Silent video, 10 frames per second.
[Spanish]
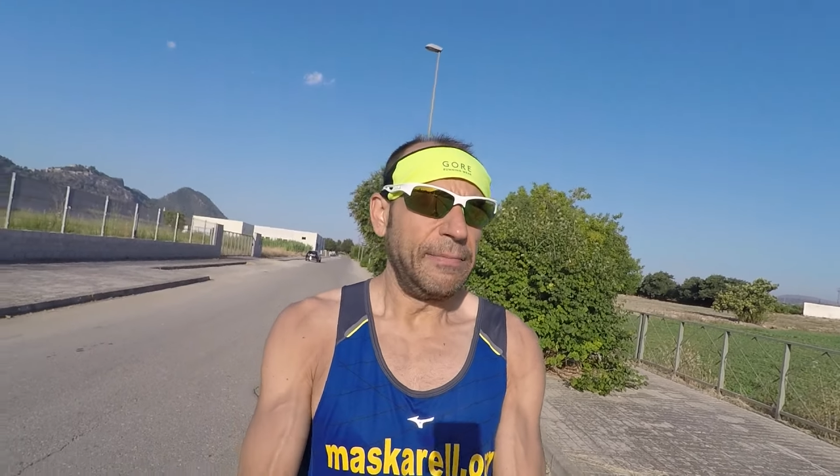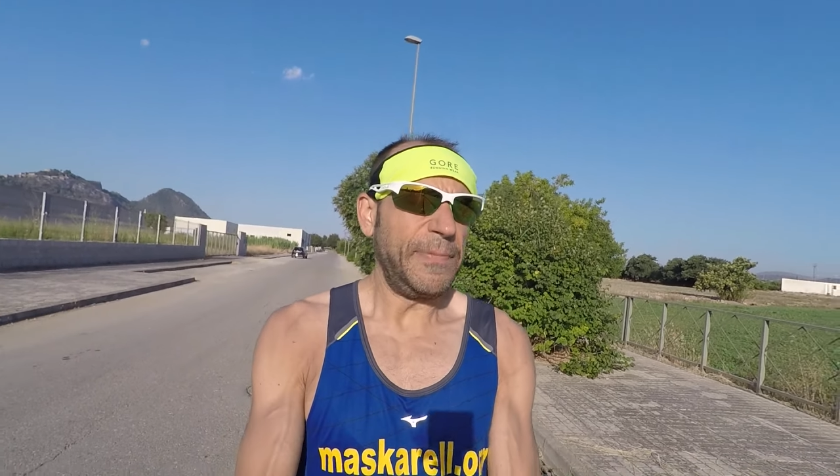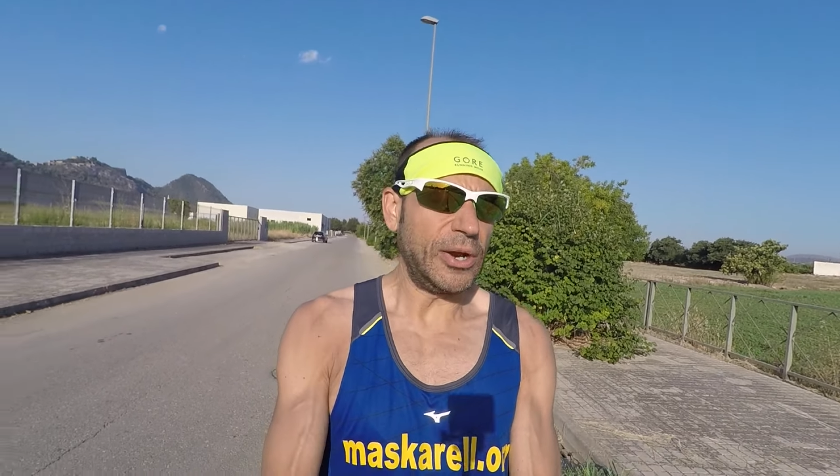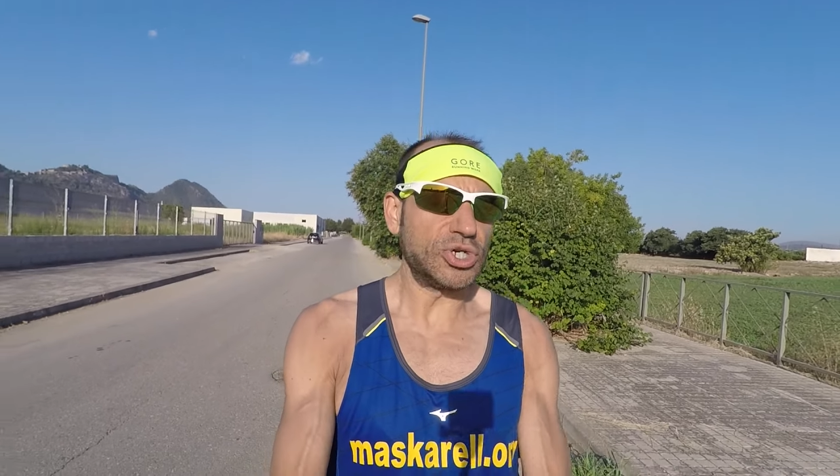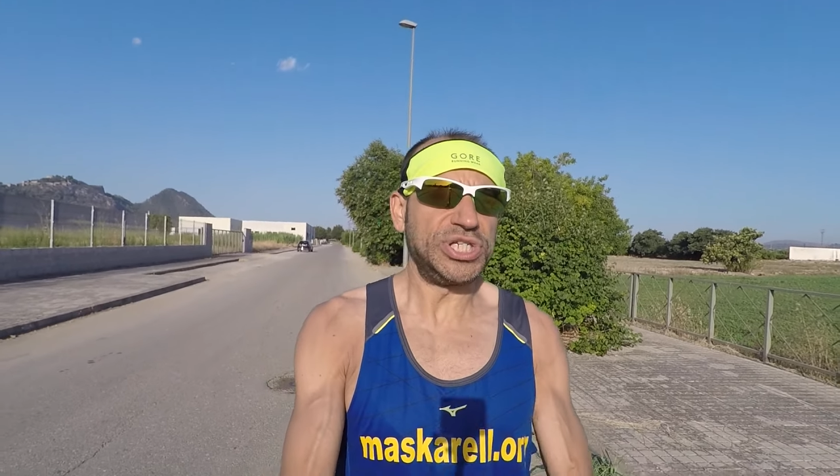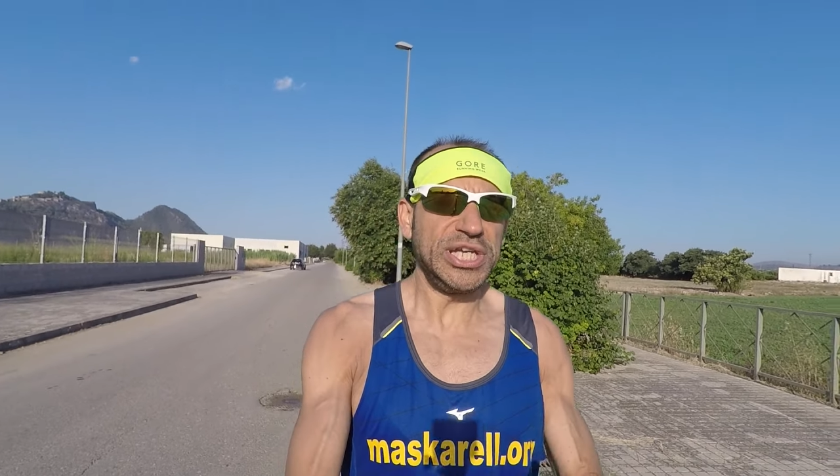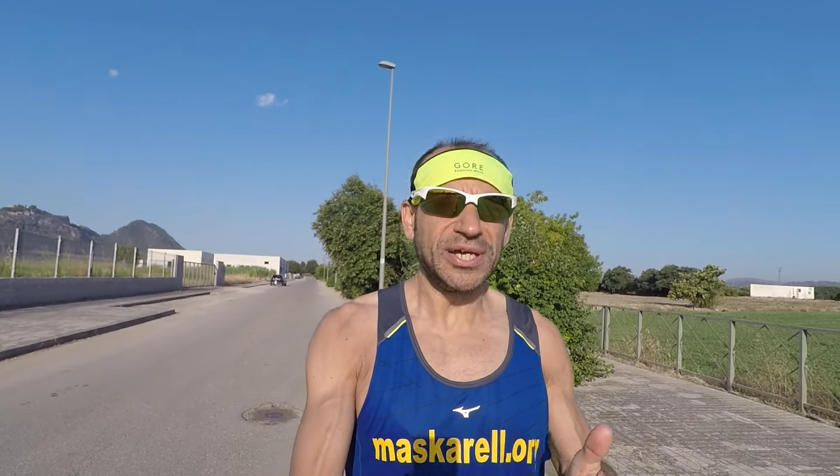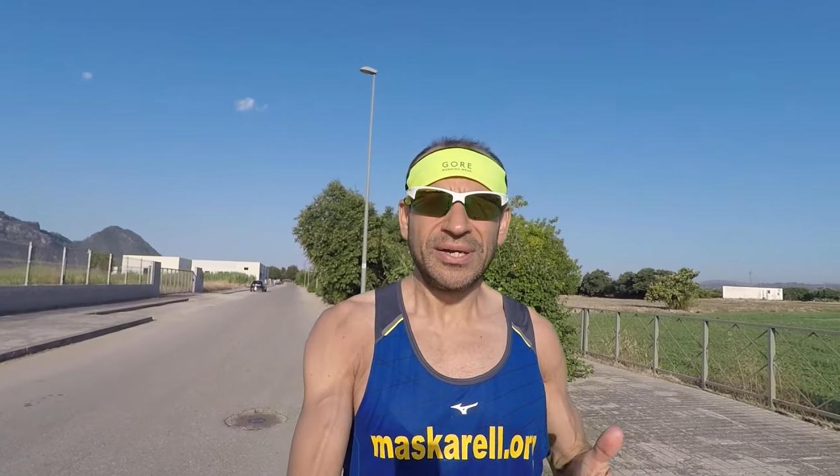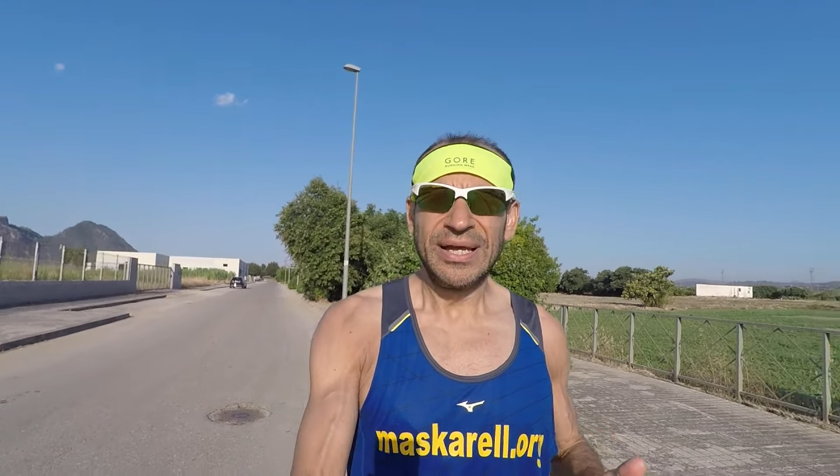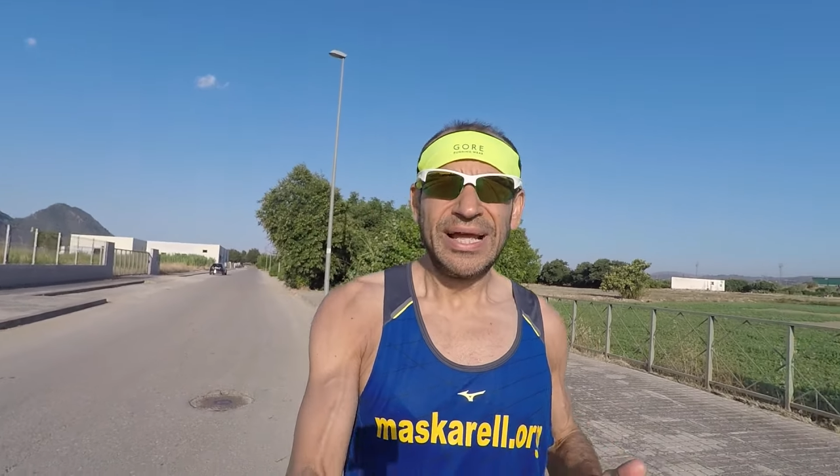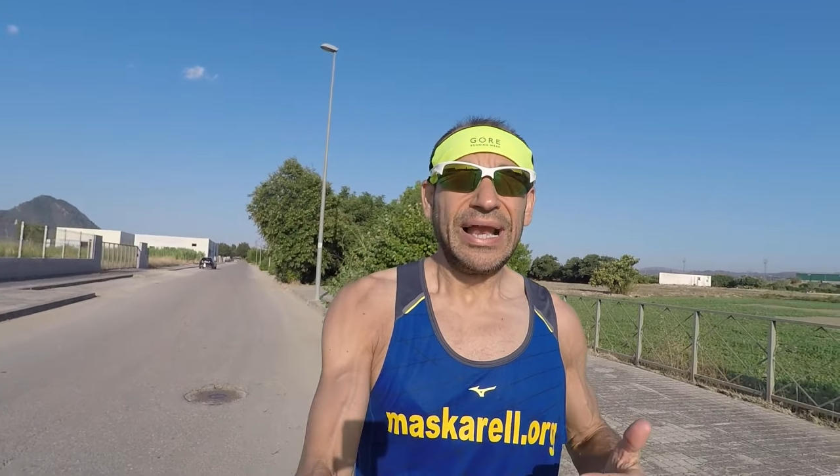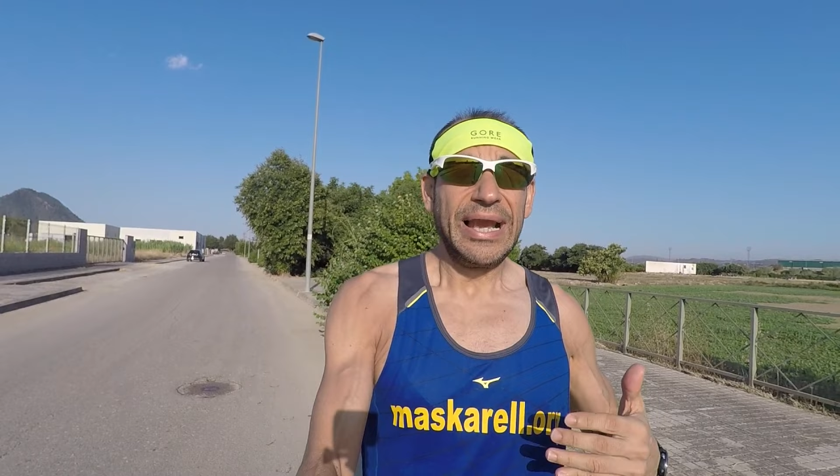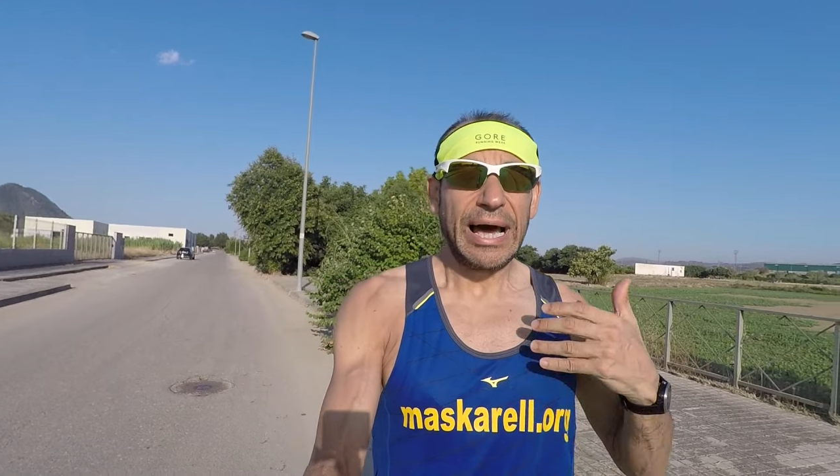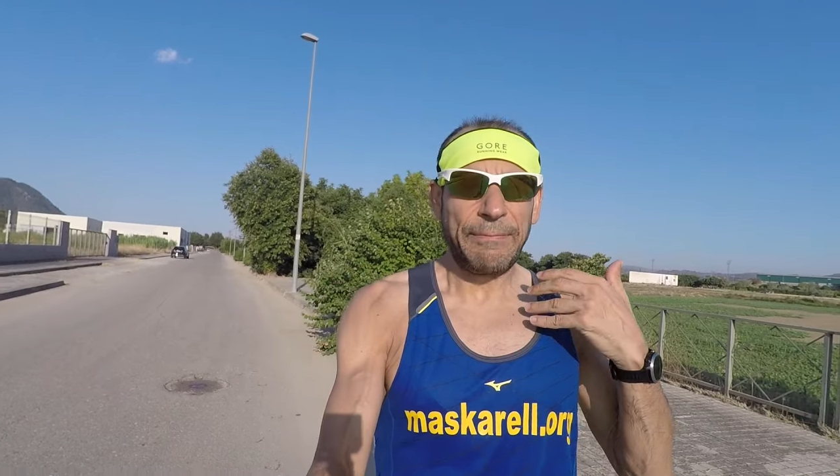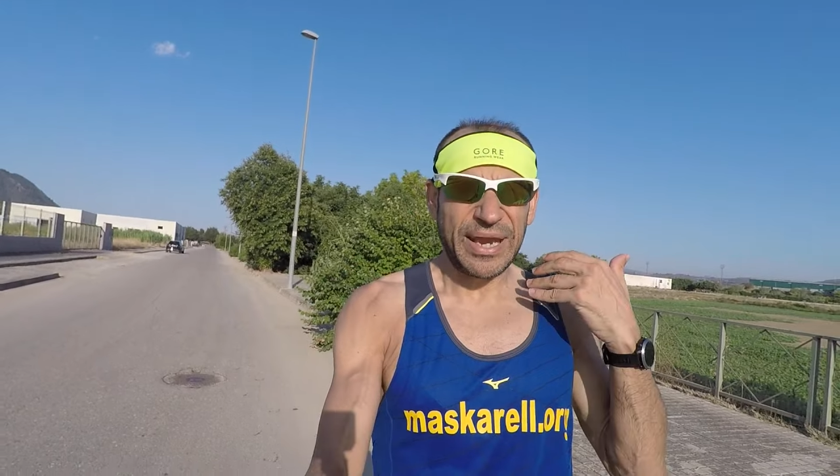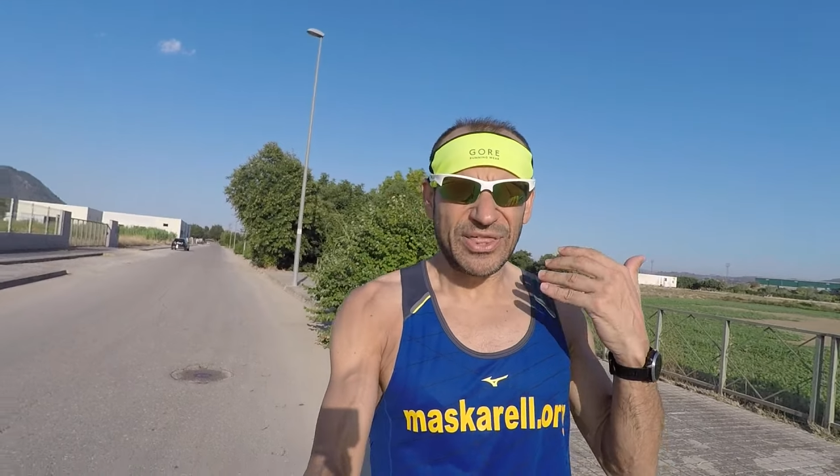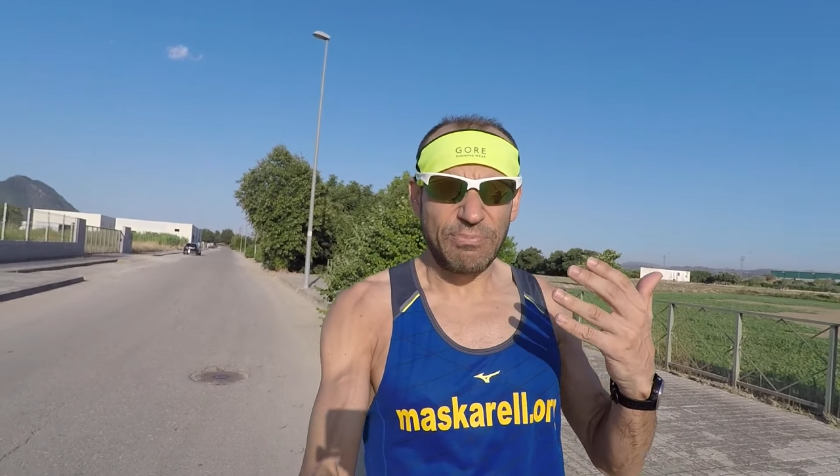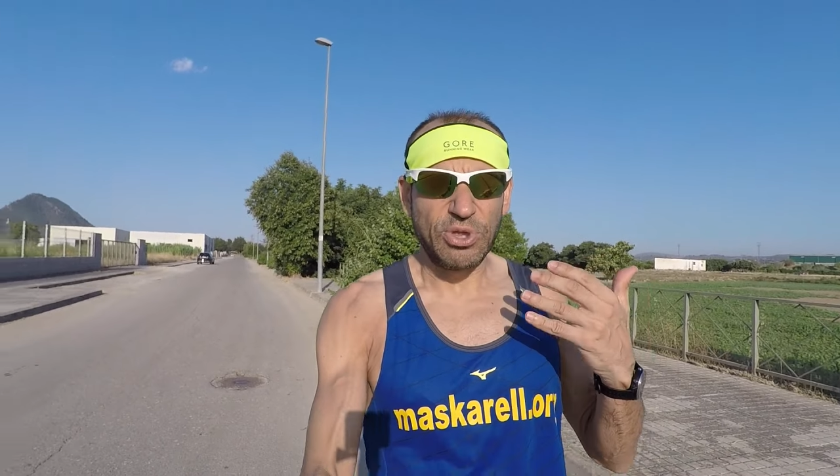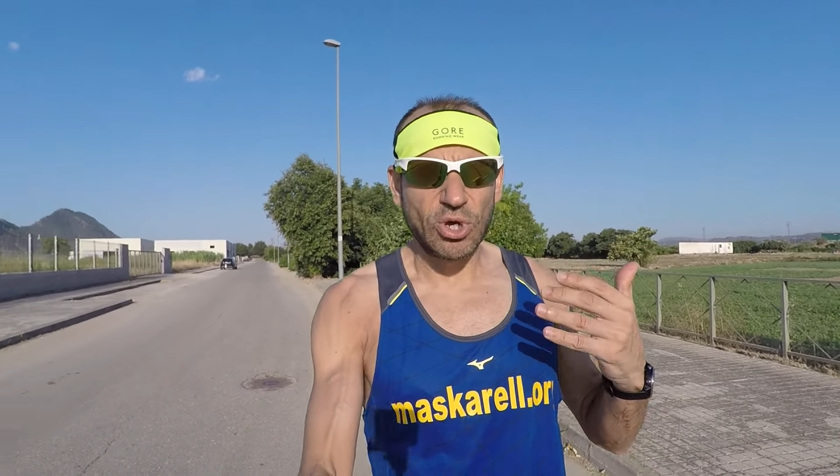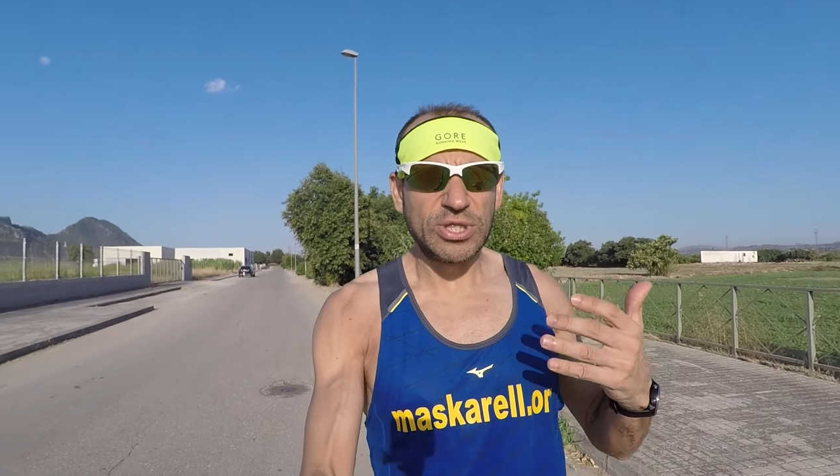pero sí la
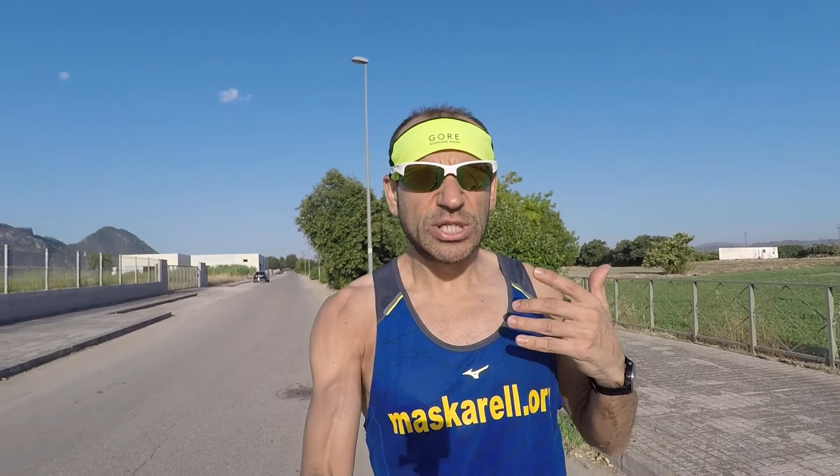percepción